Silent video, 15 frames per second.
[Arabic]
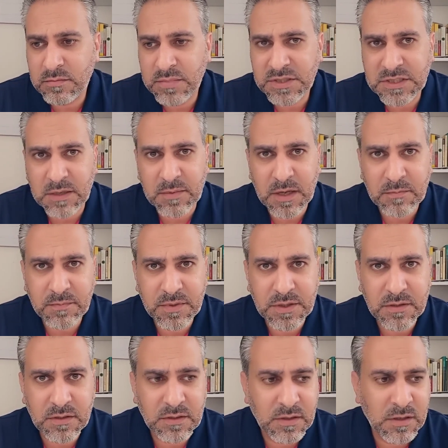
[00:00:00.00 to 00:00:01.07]
بسبب
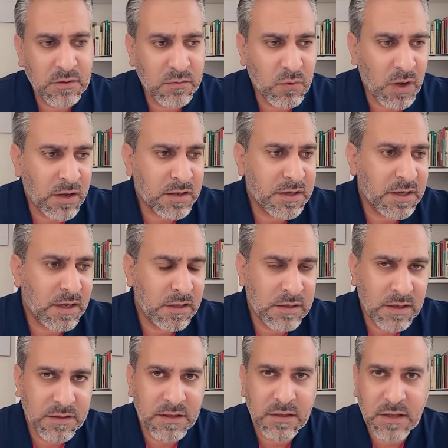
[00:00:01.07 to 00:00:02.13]
الواقع
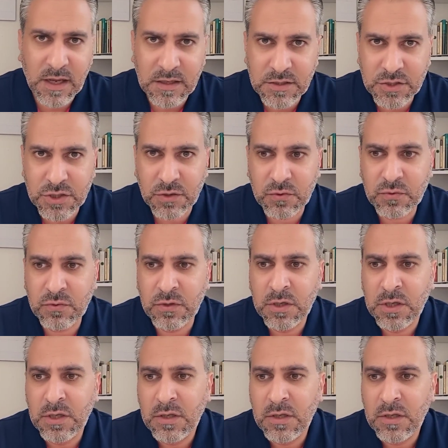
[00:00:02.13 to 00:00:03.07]
الذي تعيشه